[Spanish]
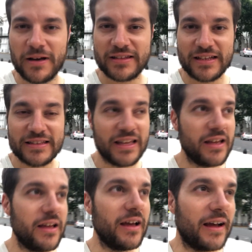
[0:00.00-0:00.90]

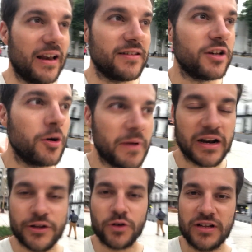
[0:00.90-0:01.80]
bastante clásico para
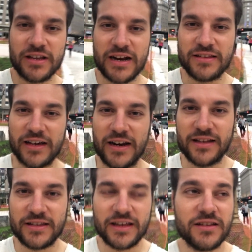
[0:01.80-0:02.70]
el que suelen ser las
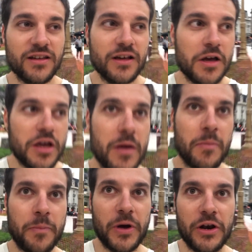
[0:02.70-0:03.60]
iglesias,
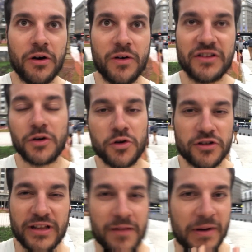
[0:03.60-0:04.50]
pero aún así
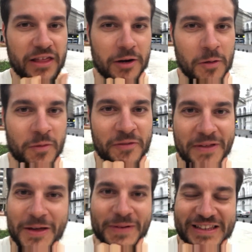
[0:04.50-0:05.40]
curioso, también parece como una
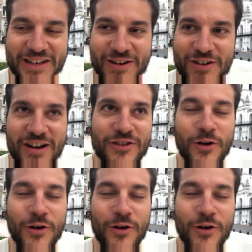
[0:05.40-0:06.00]
especie de Partenón con las